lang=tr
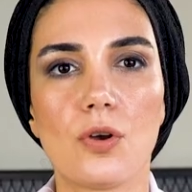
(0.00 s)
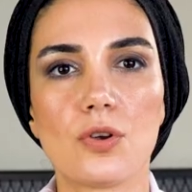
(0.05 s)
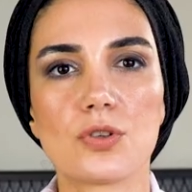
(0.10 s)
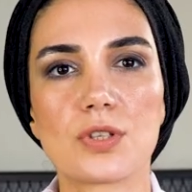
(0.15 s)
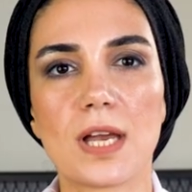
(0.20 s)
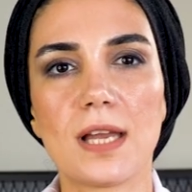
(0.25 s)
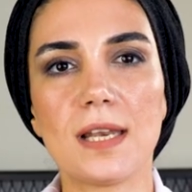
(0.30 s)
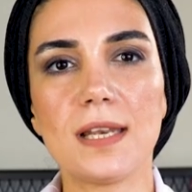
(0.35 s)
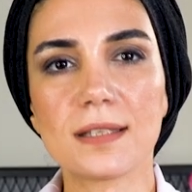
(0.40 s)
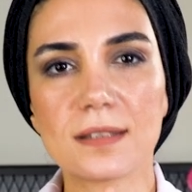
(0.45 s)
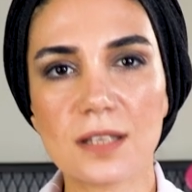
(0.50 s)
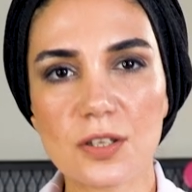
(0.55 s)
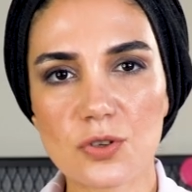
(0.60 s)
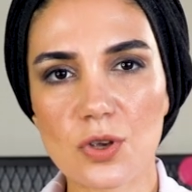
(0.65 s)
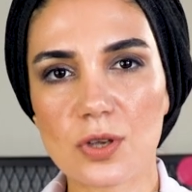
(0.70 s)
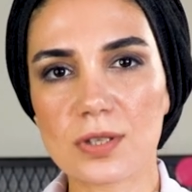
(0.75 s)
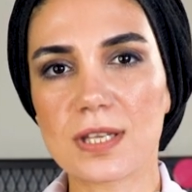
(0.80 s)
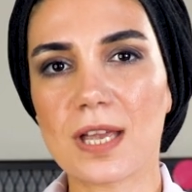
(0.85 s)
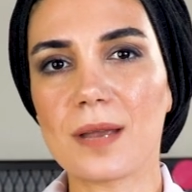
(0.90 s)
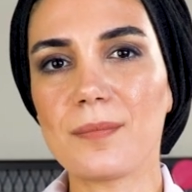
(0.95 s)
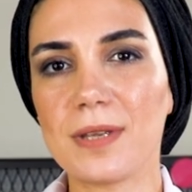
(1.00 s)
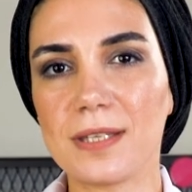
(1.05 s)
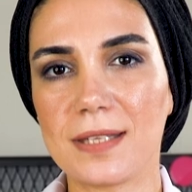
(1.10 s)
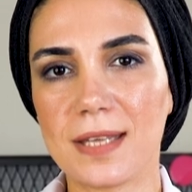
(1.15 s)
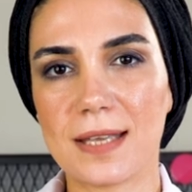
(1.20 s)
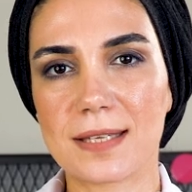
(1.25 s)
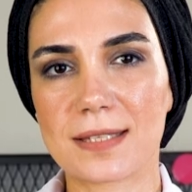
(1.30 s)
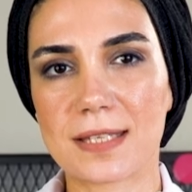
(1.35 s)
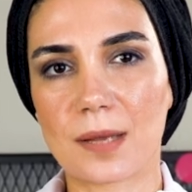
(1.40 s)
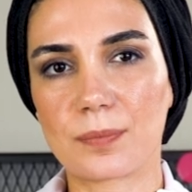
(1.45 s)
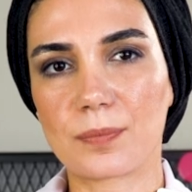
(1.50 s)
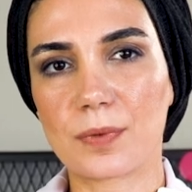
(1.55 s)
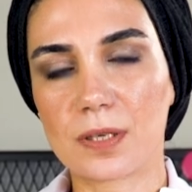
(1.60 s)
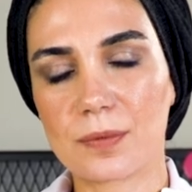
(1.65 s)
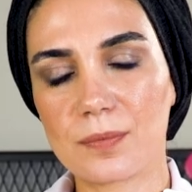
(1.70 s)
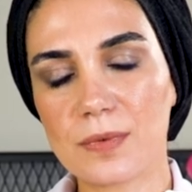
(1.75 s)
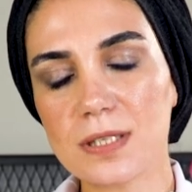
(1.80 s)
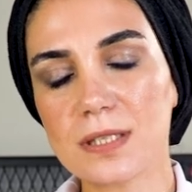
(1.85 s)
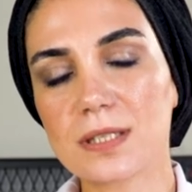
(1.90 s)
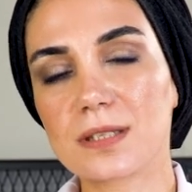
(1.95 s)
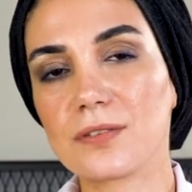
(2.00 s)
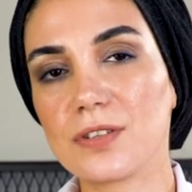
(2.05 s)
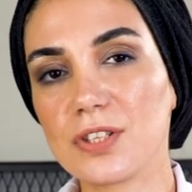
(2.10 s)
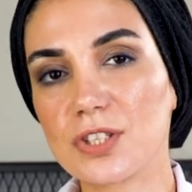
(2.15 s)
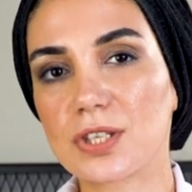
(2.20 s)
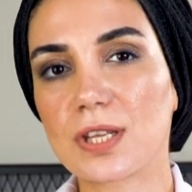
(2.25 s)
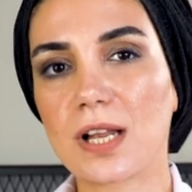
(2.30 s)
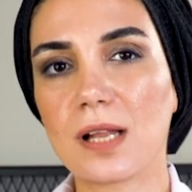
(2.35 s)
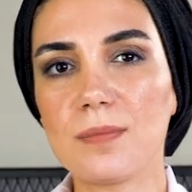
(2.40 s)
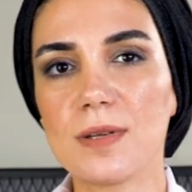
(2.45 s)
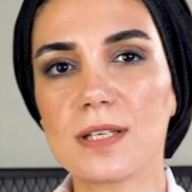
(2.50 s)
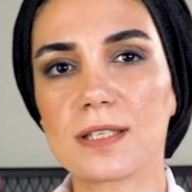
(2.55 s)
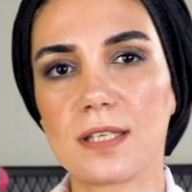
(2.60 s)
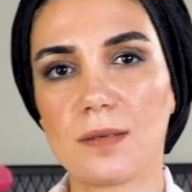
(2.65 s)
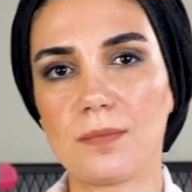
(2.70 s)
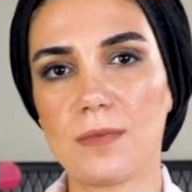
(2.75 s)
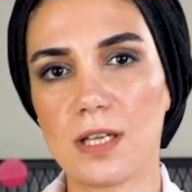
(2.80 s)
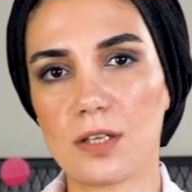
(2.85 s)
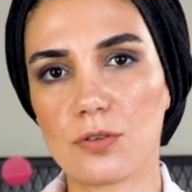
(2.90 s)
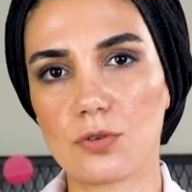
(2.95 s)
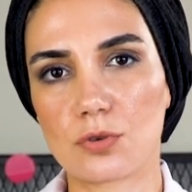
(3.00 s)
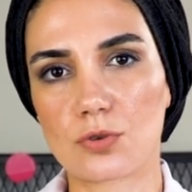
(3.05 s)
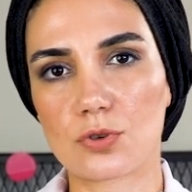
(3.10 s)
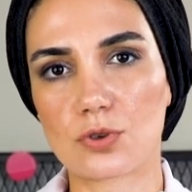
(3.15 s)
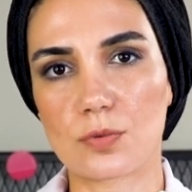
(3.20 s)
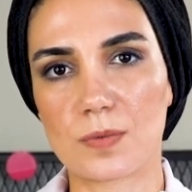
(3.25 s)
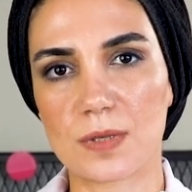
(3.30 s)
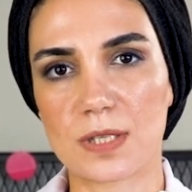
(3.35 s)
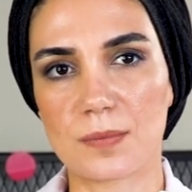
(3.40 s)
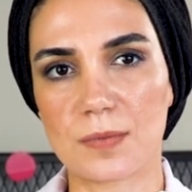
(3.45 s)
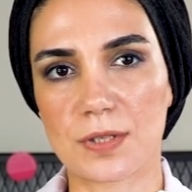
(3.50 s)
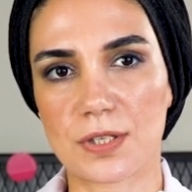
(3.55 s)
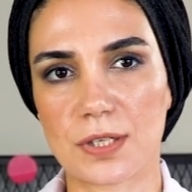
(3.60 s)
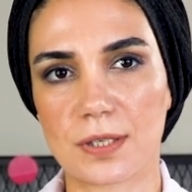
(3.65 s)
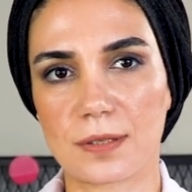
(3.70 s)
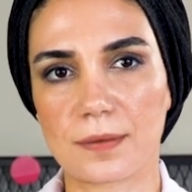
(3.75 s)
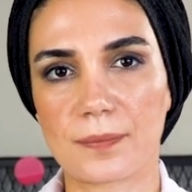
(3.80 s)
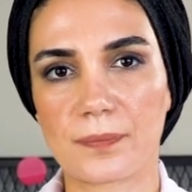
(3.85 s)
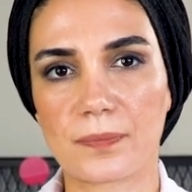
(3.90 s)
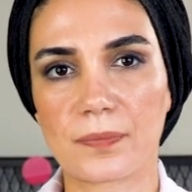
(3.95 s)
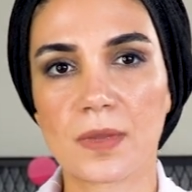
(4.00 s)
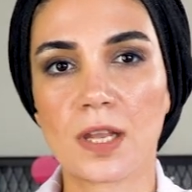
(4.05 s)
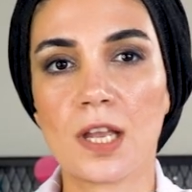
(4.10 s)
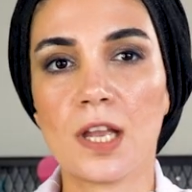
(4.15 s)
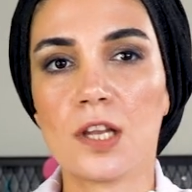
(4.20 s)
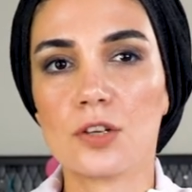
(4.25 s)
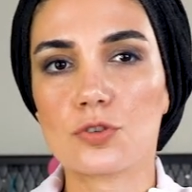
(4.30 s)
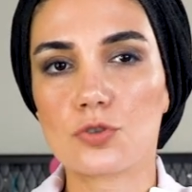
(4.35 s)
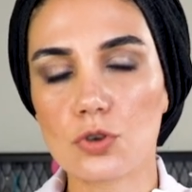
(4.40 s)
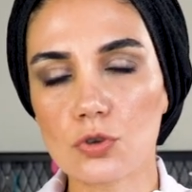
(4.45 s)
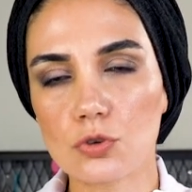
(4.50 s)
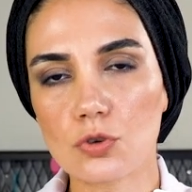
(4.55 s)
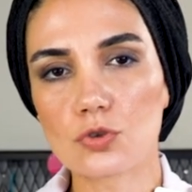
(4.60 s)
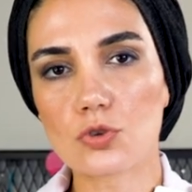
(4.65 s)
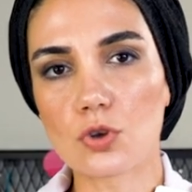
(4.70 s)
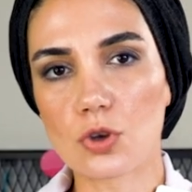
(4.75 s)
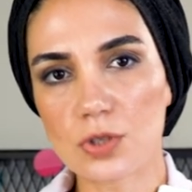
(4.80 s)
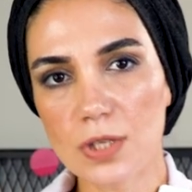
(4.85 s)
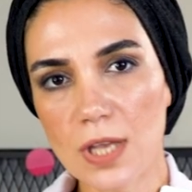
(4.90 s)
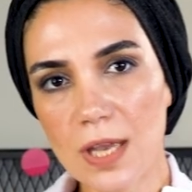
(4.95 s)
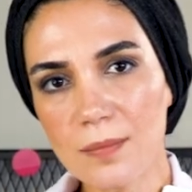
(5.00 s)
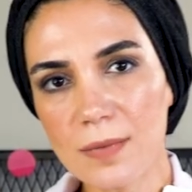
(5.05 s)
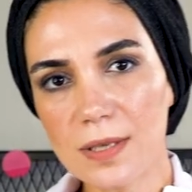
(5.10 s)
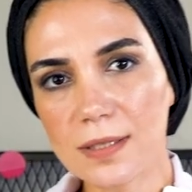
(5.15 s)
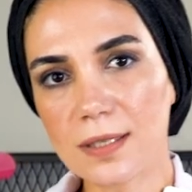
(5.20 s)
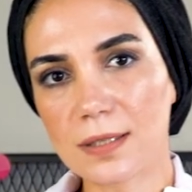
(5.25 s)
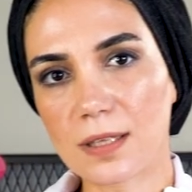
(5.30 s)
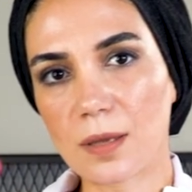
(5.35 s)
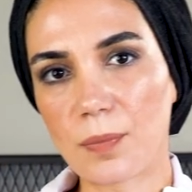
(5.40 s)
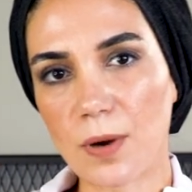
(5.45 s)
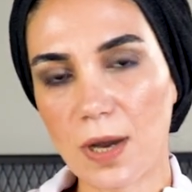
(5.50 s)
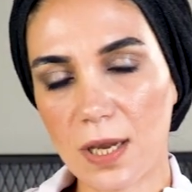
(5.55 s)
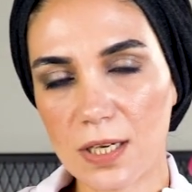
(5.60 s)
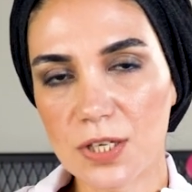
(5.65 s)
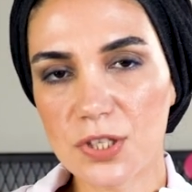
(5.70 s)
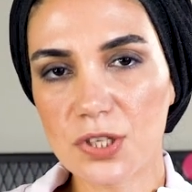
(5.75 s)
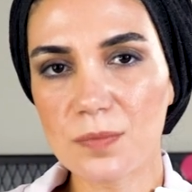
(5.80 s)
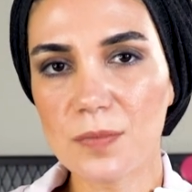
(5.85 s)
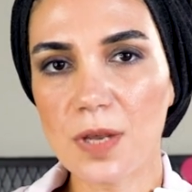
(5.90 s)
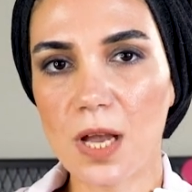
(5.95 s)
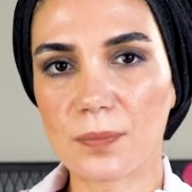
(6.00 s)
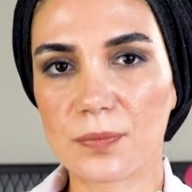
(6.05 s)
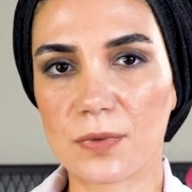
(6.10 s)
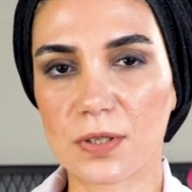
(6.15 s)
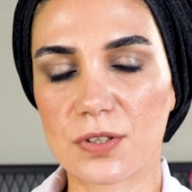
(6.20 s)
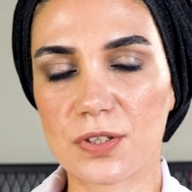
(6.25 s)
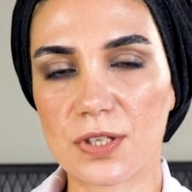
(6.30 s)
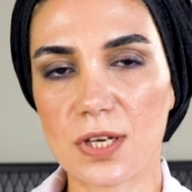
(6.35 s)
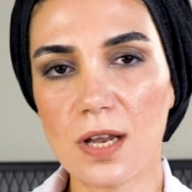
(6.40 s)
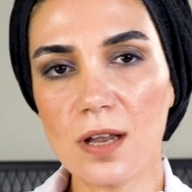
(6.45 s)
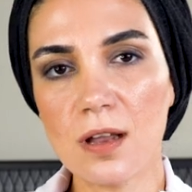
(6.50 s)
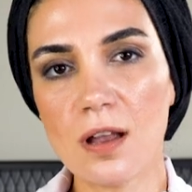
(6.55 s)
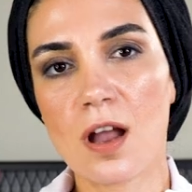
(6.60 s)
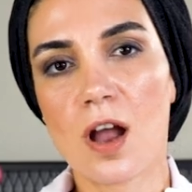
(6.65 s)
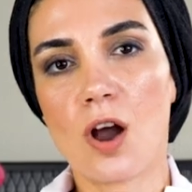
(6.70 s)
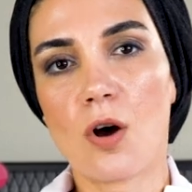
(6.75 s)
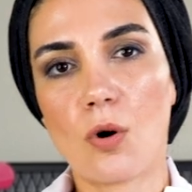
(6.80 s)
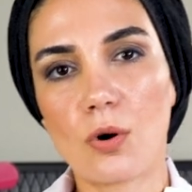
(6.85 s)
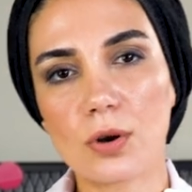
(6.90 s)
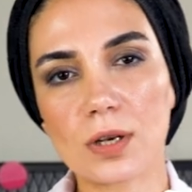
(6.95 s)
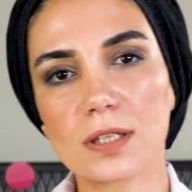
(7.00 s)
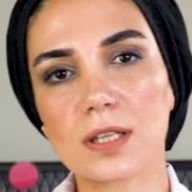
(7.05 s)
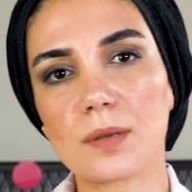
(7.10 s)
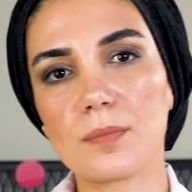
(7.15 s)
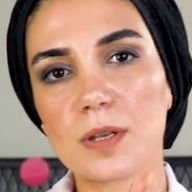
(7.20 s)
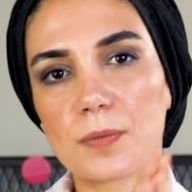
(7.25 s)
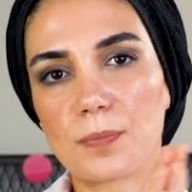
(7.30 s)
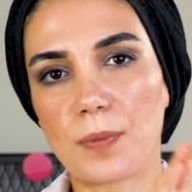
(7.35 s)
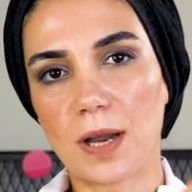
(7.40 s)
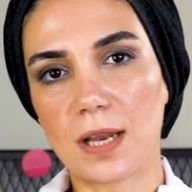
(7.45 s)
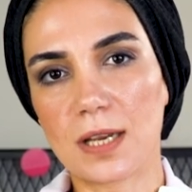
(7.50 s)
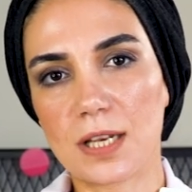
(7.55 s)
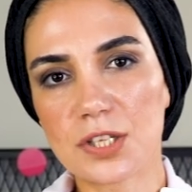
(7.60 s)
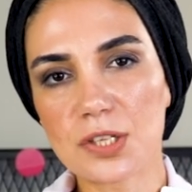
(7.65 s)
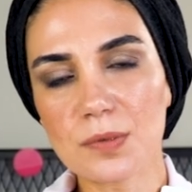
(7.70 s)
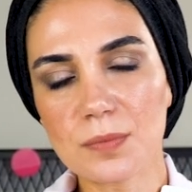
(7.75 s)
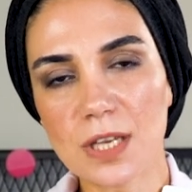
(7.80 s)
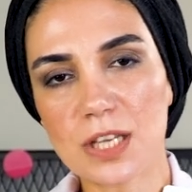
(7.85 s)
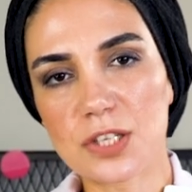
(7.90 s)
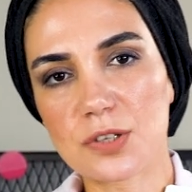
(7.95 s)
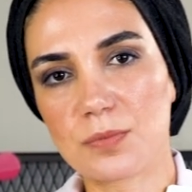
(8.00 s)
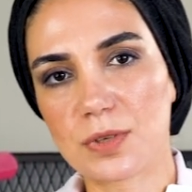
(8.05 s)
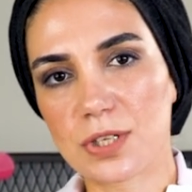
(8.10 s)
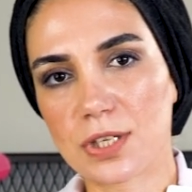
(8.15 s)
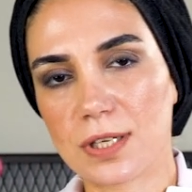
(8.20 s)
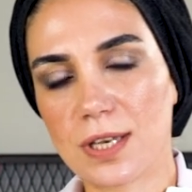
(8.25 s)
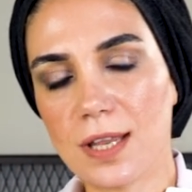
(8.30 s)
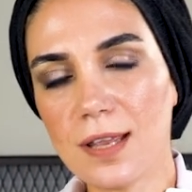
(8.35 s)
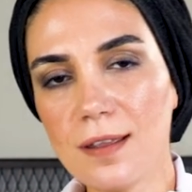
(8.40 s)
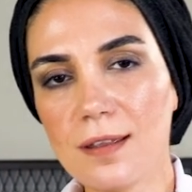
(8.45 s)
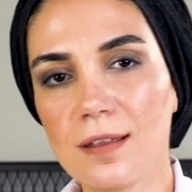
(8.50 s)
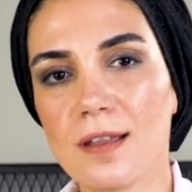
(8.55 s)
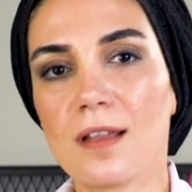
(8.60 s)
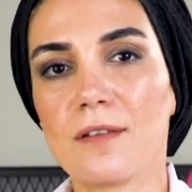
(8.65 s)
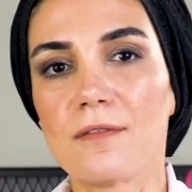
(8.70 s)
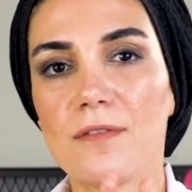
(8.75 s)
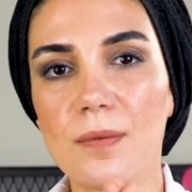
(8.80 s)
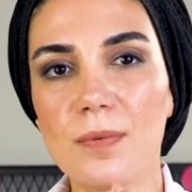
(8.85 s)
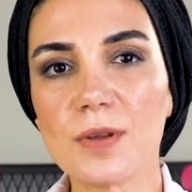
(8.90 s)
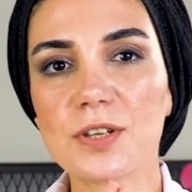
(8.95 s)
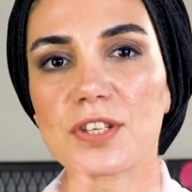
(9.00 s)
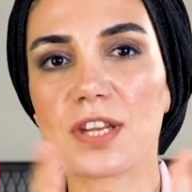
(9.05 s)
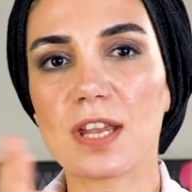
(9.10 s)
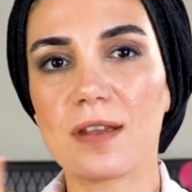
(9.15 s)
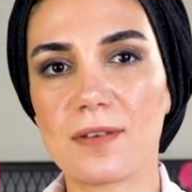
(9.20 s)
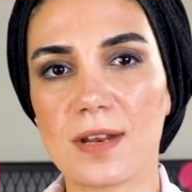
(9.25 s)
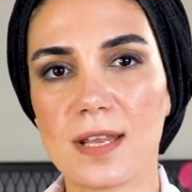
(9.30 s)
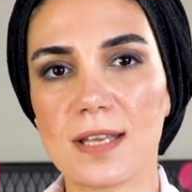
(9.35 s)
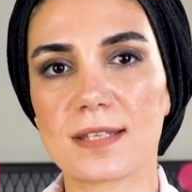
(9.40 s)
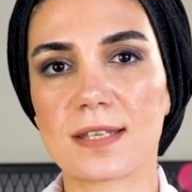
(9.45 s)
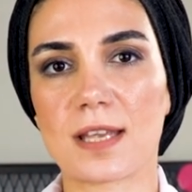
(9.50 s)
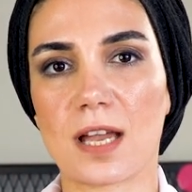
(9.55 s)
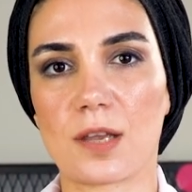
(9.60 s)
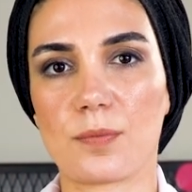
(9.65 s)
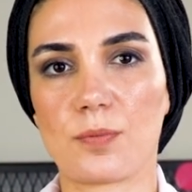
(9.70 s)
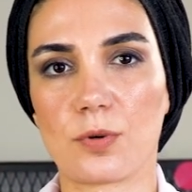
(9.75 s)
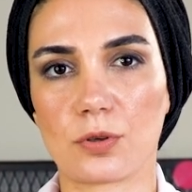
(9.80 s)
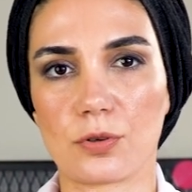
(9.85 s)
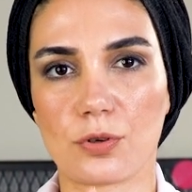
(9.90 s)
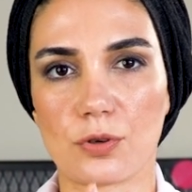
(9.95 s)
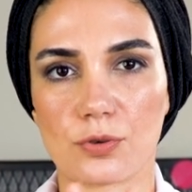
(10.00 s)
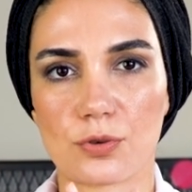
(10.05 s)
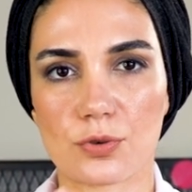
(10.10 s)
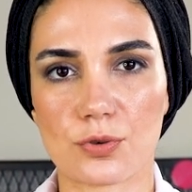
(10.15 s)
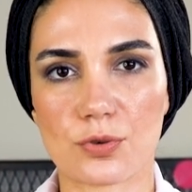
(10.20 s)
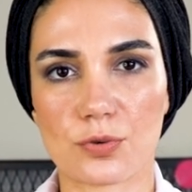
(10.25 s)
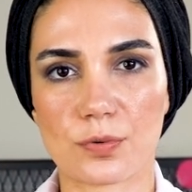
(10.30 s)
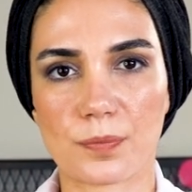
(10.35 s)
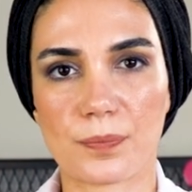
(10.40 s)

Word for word: Özellikle sosyal medya hesaplarımız dijital bir kimliğe dönüştü bizim için. Çünkü sosyal medyada paylaşım yaptıkça orada bir paylaşım geçmişine ve bir çevreye sahip oluyoruz.